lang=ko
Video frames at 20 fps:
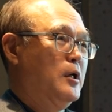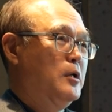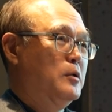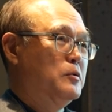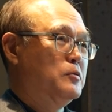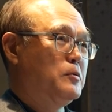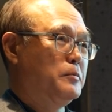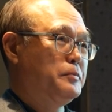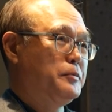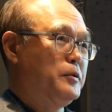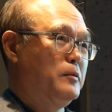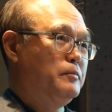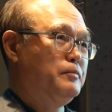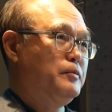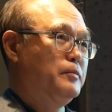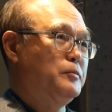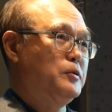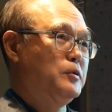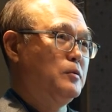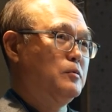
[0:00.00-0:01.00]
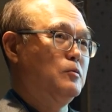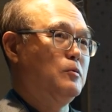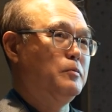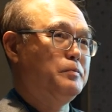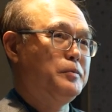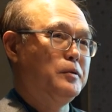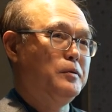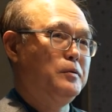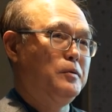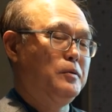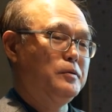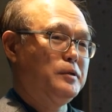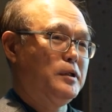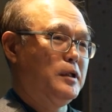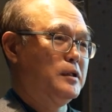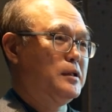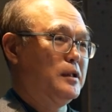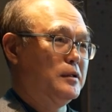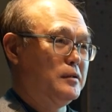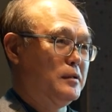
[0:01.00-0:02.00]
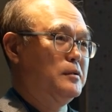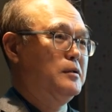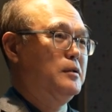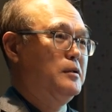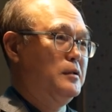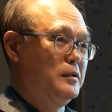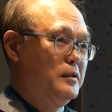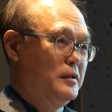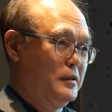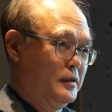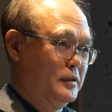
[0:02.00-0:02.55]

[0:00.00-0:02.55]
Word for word: 소프트웨어 품질을 높이고 생산성을